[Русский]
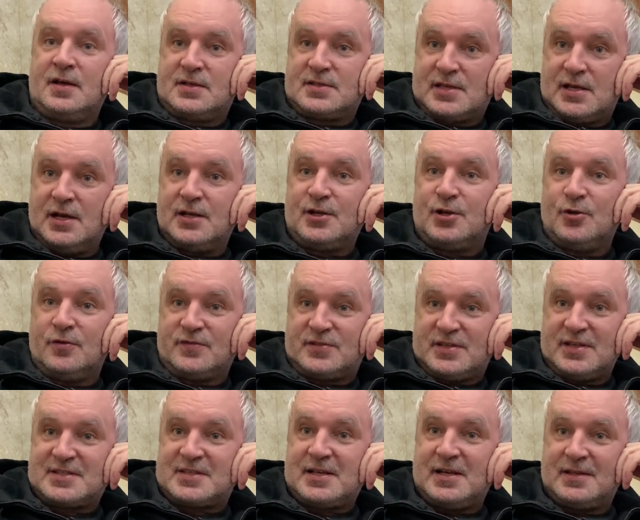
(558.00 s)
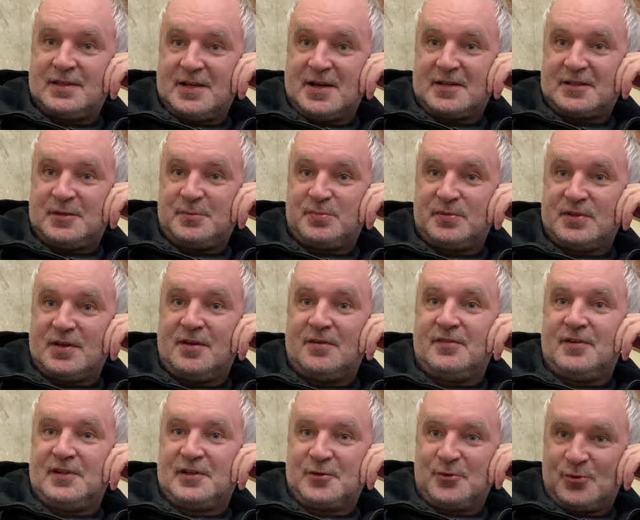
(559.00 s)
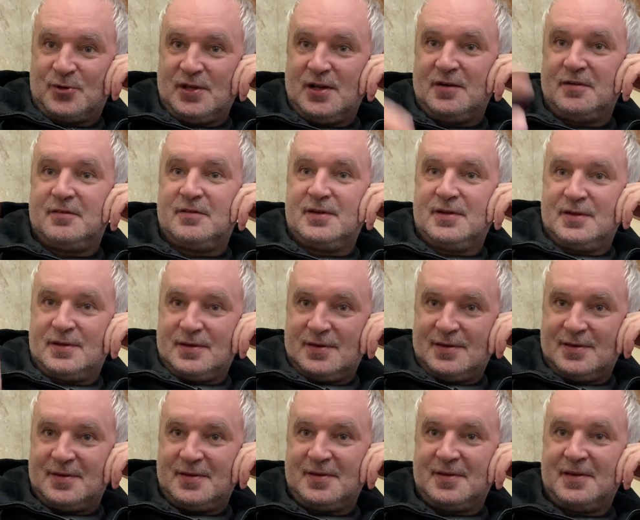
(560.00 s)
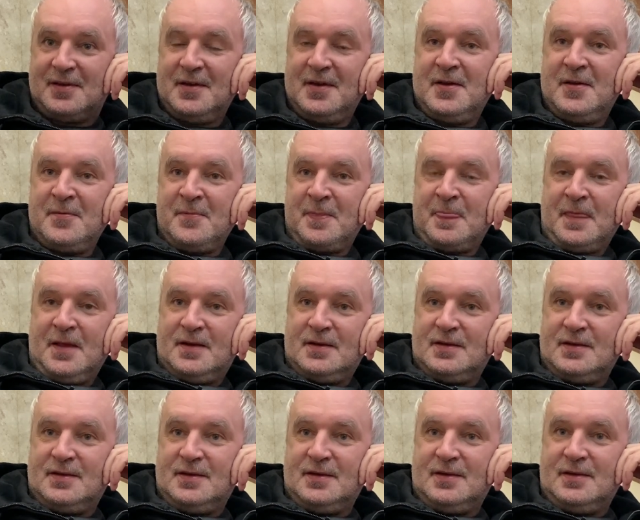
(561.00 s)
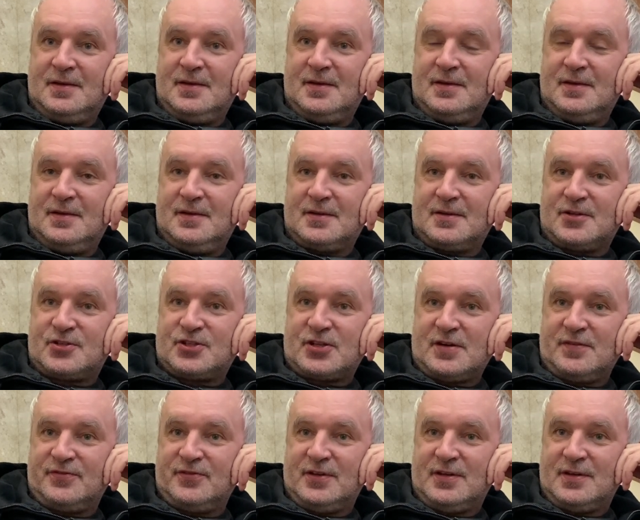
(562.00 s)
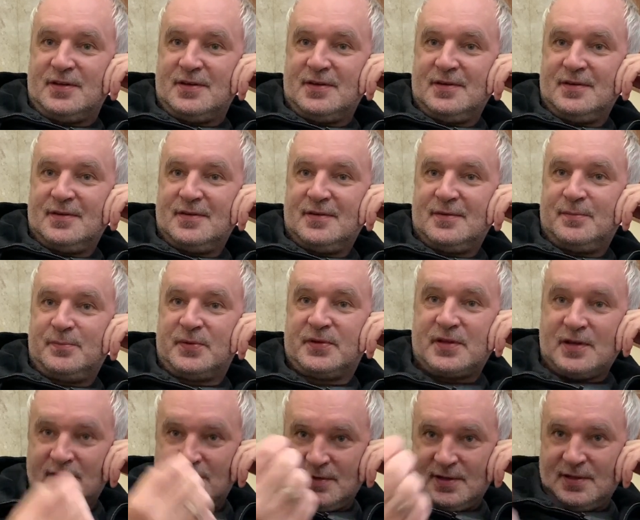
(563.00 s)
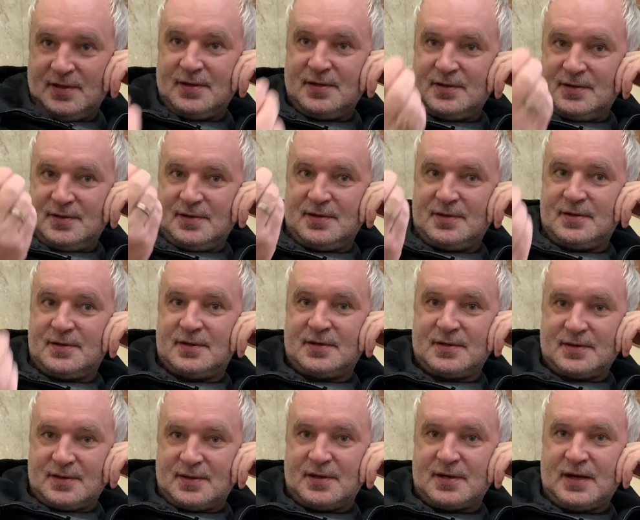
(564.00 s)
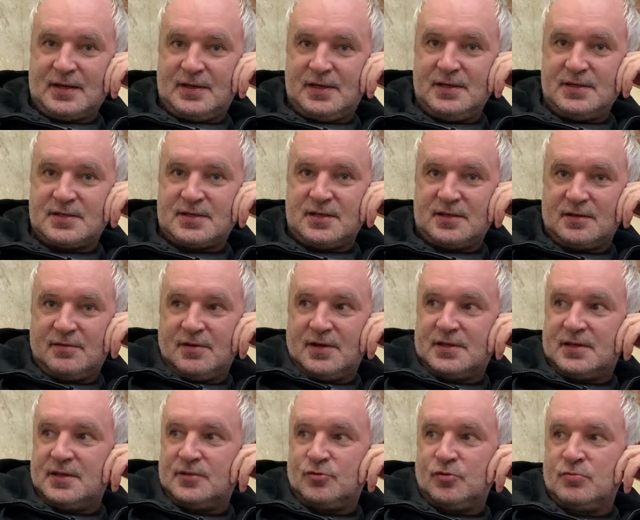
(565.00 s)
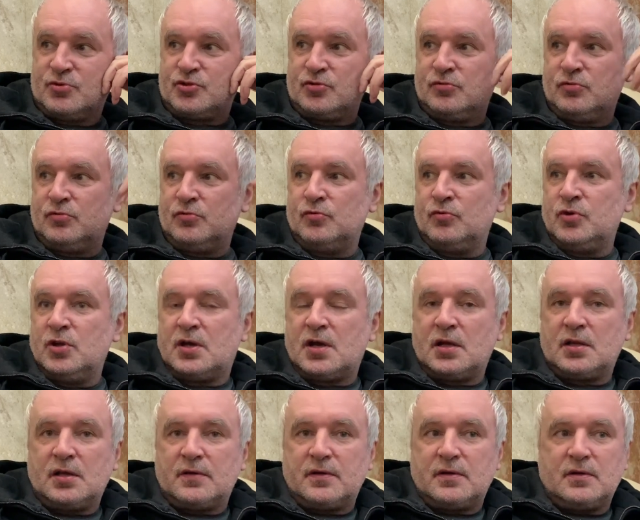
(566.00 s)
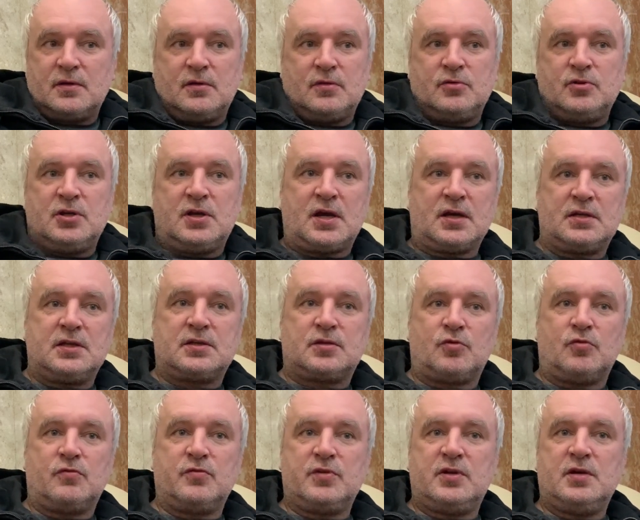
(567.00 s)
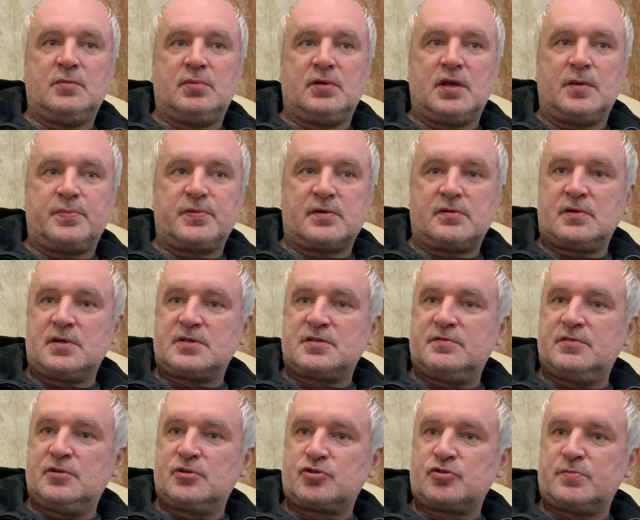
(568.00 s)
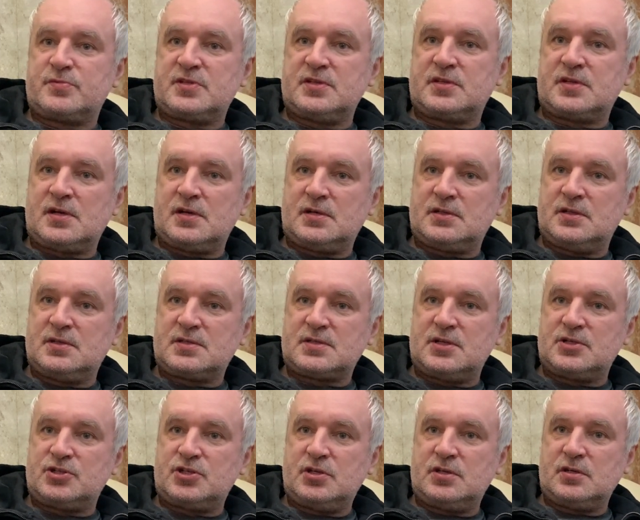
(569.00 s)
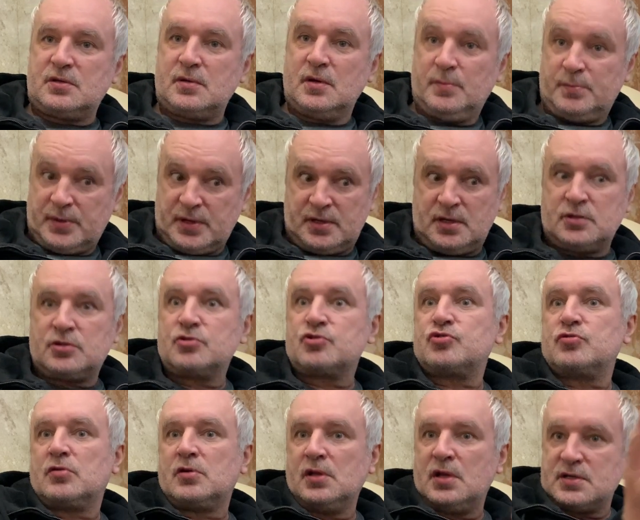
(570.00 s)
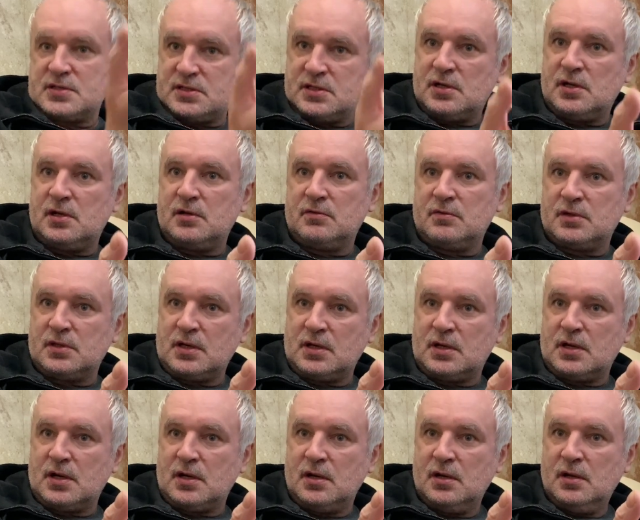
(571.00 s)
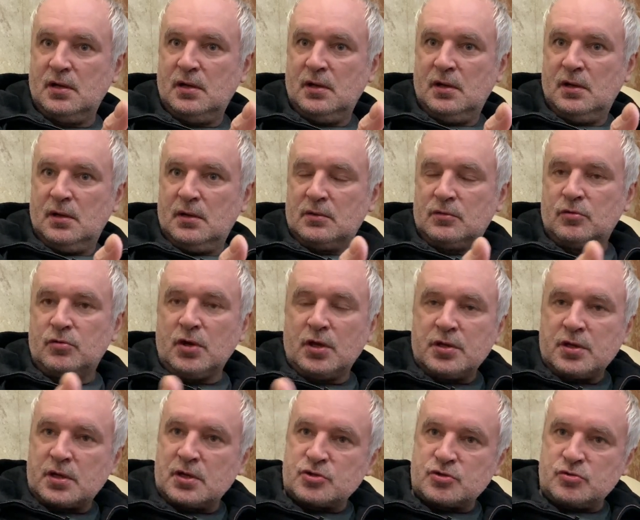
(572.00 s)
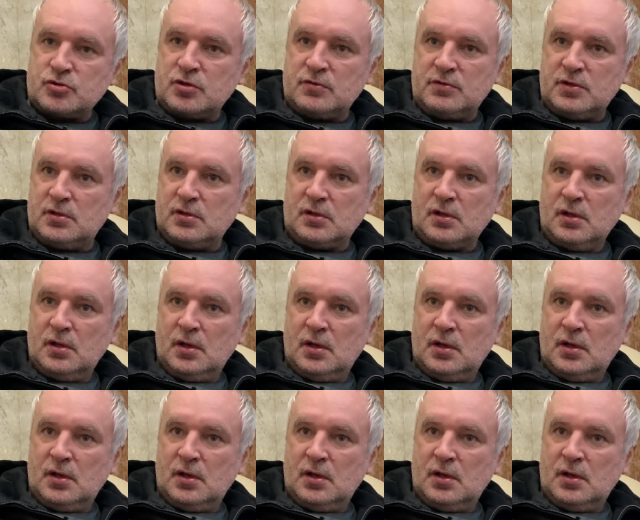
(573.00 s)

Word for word: кстати, он все стандарты подавал и угловые, и, и штрафные. Угу. Подавал э, Ракицкий, это говорит о том, что ну, ну, никогда, никогда такого не было. Я первый раз видел, чтобы центральный защитник, понятно, что классная левая нога, но я ни разу не видел,